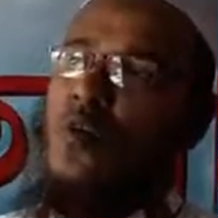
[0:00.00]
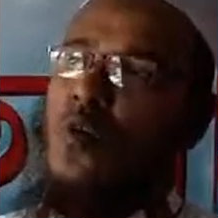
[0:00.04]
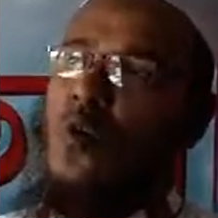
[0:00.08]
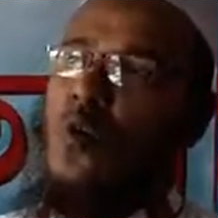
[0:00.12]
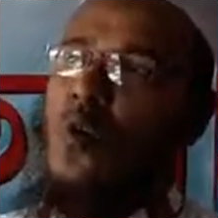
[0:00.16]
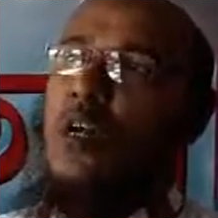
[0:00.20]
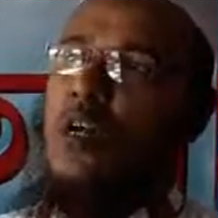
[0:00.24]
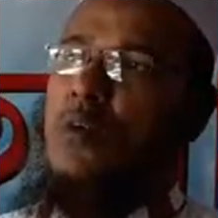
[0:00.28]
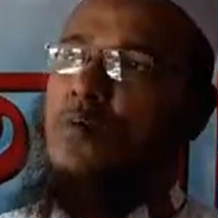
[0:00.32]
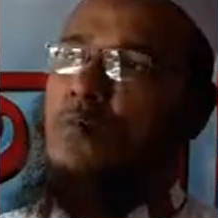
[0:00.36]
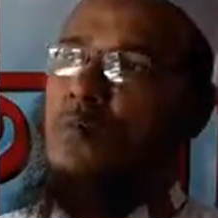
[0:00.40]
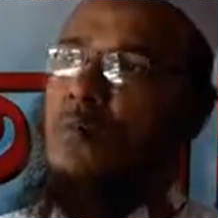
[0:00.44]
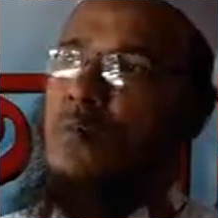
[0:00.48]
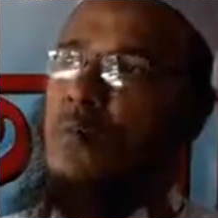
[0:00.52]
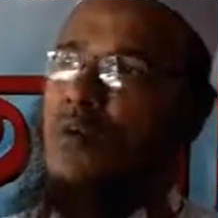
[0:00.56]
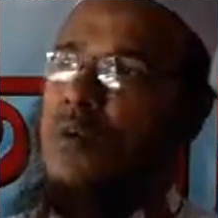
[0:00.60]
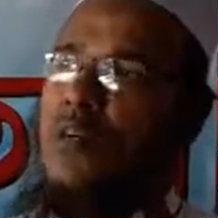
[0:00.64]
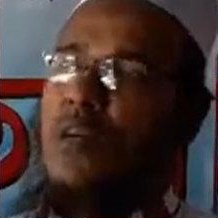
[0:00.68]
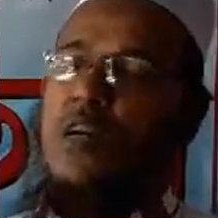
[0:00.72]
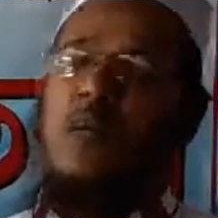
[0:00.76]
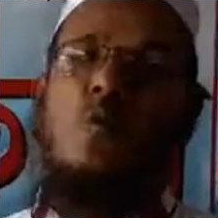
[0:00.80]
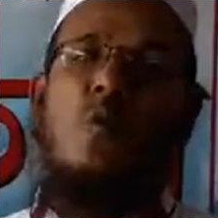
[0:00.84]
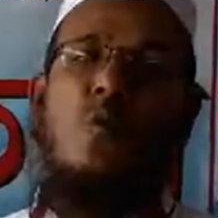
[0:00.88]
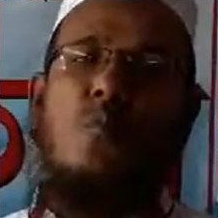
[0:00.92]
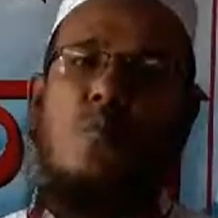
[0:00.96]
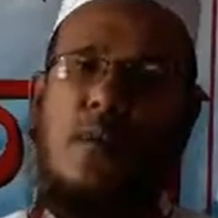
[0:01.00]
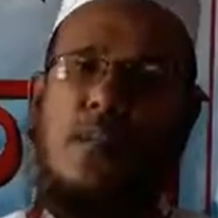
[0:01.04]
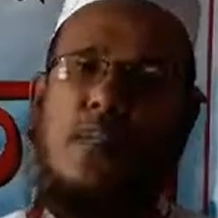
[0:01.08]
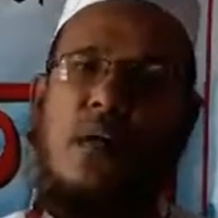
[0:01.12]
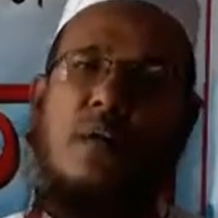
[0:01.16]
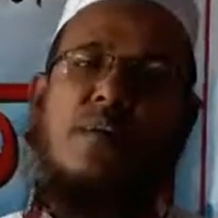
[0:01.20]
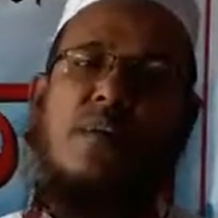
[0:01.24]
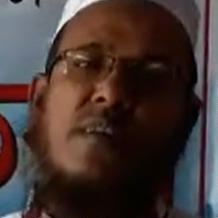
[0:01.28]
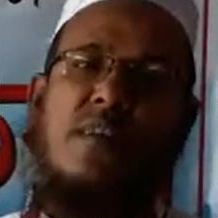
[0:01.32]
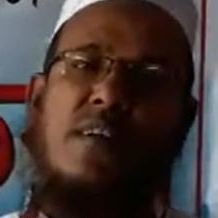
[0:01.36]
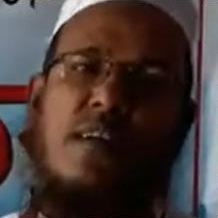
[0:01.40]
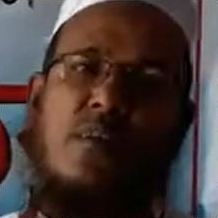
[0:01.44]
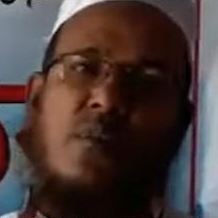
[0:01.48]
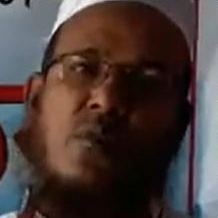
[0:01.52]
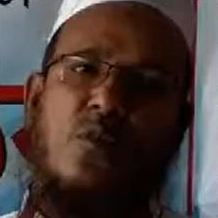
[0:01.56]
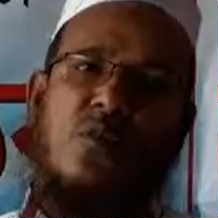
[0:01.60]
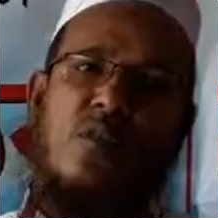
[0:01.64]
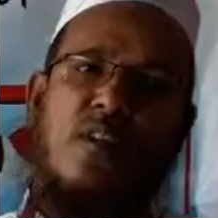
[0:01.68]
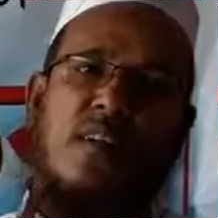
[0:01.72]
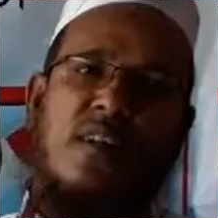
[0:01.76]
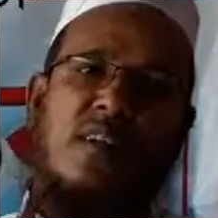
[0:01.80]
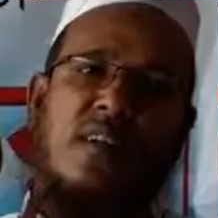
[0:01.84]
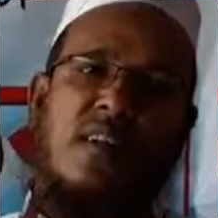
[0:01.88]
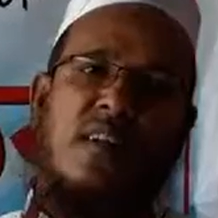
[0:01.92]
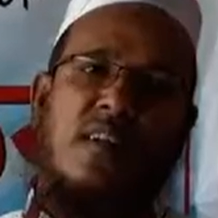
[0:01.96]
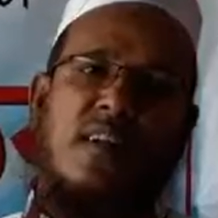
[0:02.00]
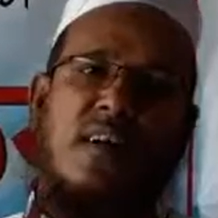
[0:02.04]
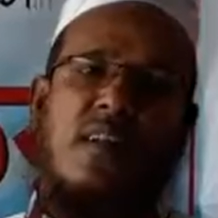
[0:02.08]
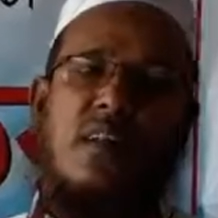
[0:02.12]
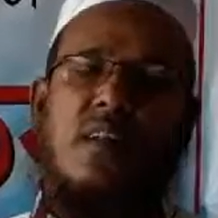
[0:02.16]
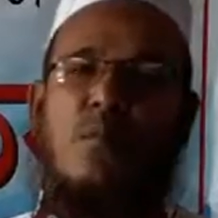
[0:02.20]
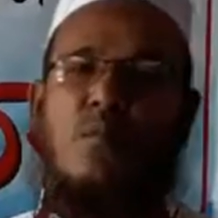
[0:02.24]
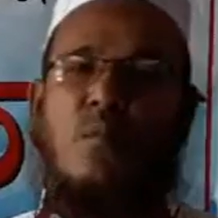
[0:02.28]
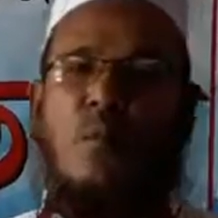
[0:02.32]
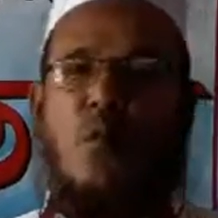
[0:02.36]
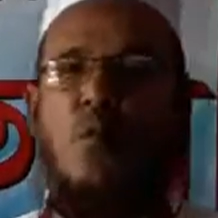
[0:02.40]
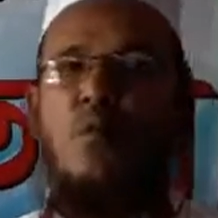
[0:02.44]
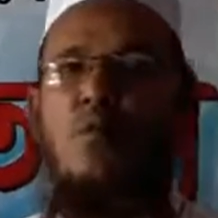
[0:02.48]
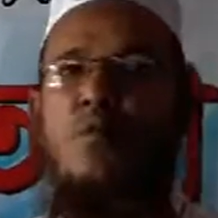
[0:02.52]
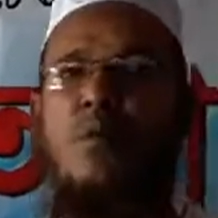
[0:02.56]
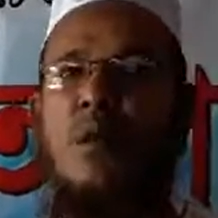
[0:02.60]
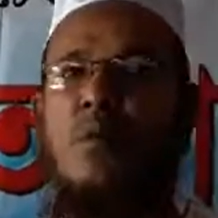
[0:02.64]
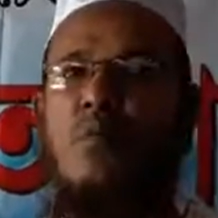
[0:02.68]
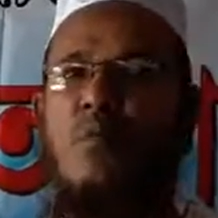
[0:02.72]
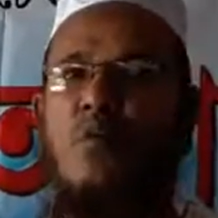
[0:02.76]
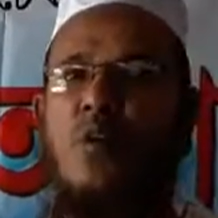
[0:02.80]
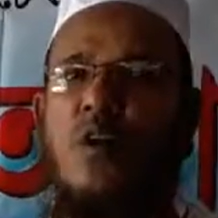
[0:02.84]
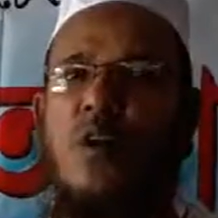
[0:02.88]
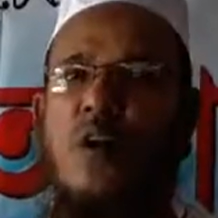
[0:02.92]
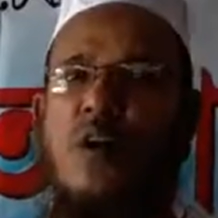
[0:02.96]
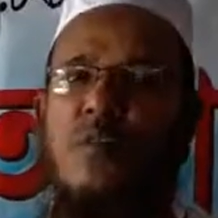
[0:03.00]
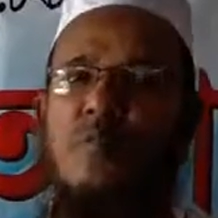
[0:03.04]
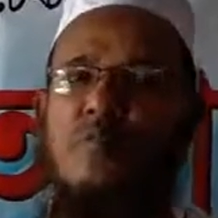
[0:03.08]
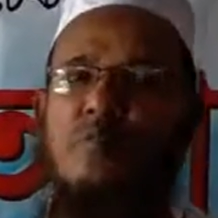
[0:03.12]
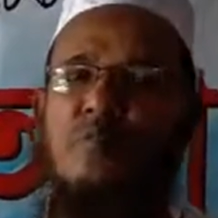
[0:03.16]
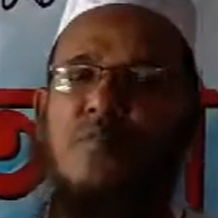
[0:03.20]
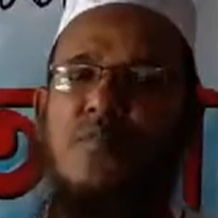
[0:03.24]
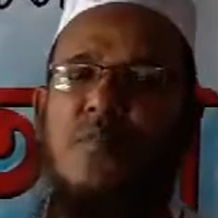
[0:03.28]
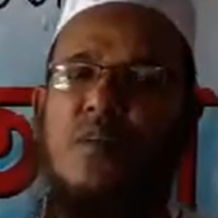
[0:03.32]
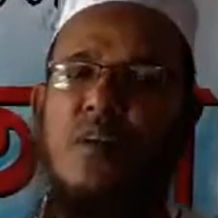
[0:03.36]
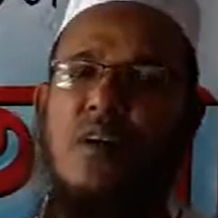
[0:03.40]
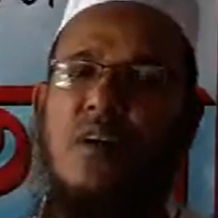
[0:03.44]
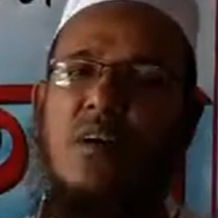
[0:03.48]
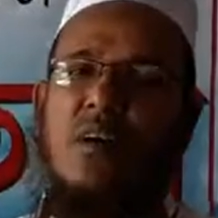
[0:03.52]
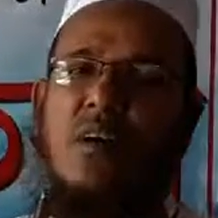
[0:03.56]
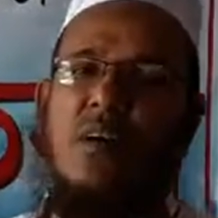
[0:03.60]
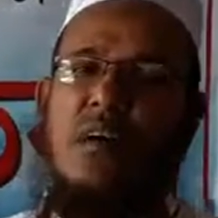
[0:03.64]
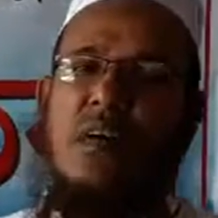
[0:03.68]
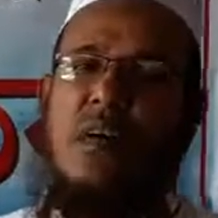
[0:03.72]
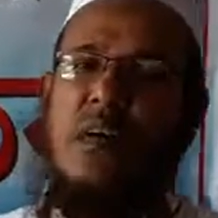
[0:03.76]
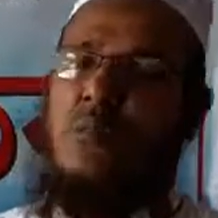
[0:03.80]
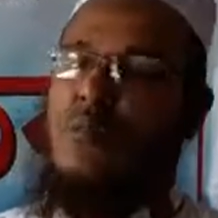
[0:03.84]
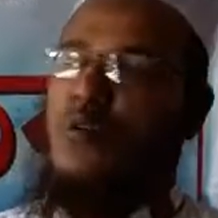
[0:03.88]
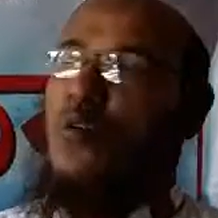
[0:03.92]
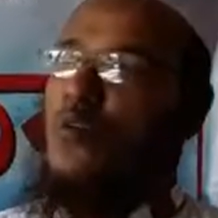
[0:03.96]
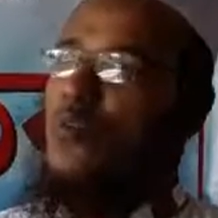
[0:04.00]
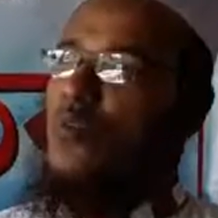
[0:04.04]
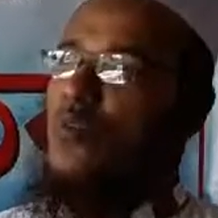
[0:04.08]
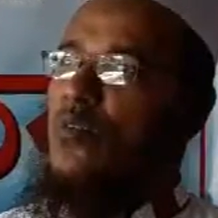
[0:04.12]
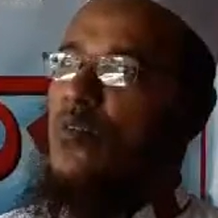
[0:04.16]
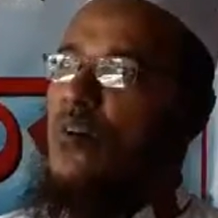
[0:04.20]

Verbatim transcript: গরিব কিন্তু মেধাবী ছাত্রছাত্রী তাদের ফর্ম ফিল করা এবং